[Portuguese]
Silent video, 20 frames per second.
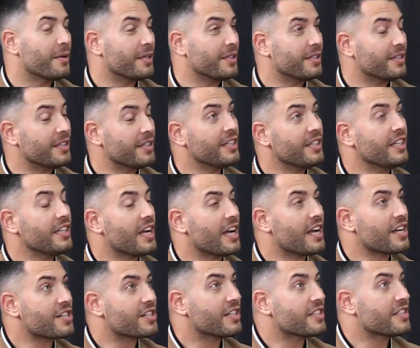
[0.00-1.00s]
E
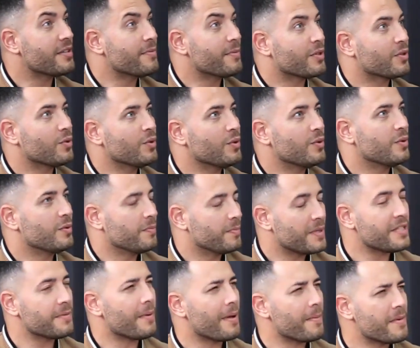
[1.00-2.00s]
acho que acima de tudo,
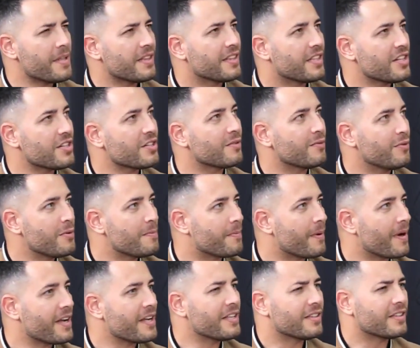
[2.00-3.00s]
principalmente desde que fui
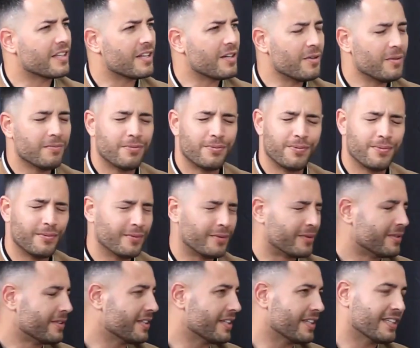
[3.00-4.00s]
pai, então. Puf,
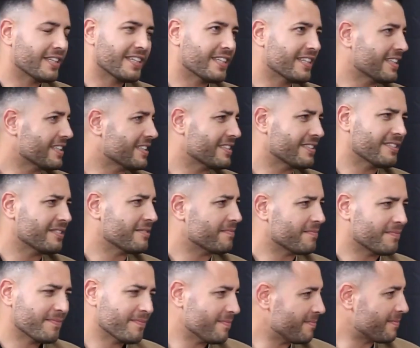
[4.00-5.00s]
uh,
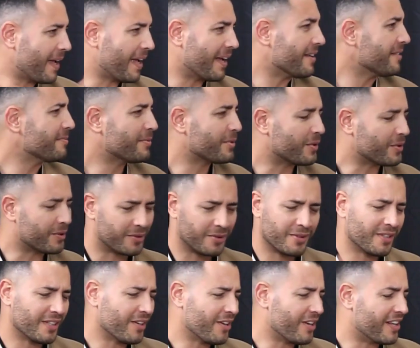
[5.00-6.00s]

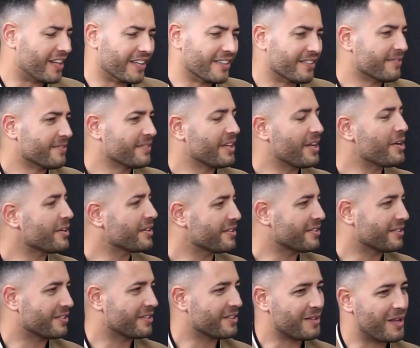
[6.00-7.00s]
pronto, olha, é,
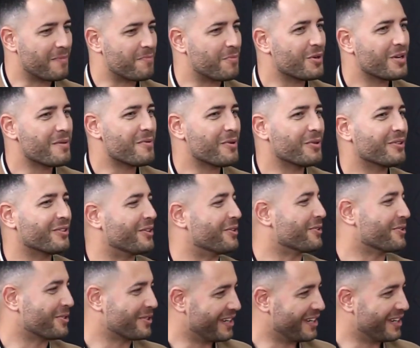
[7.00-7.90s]
é pôr na mão de Deus.